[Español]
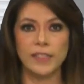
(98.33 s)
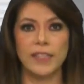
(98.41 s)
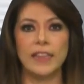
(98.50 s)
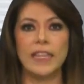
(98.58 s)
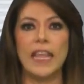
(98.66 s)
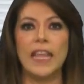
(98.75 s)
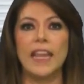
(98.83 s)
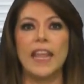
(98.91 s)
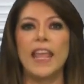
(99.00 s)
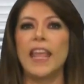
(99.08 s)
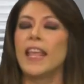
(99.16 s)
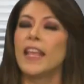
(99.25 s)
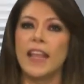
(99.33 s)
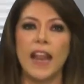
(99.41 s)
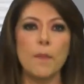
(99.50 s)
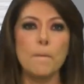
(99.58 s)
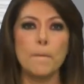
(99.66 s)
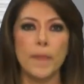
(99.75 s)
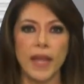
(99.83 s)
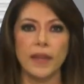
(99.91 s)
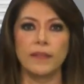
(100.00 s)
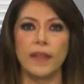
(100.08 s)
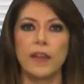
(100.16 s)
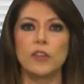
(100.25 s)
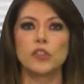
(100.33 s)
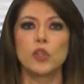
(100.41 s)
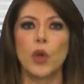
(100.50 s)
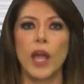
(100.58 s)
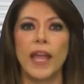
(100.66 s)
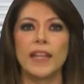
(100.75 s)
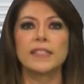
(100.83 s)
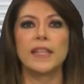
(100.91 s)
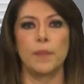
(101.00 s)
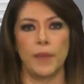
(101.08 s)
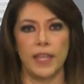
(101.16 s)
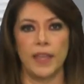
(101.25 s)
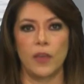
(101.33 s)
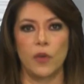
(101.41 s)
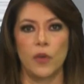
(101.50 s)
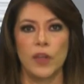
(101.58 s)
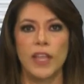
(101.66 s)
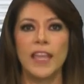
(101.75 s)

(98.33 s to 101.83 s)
se tiene en gran parte de los hogares en México,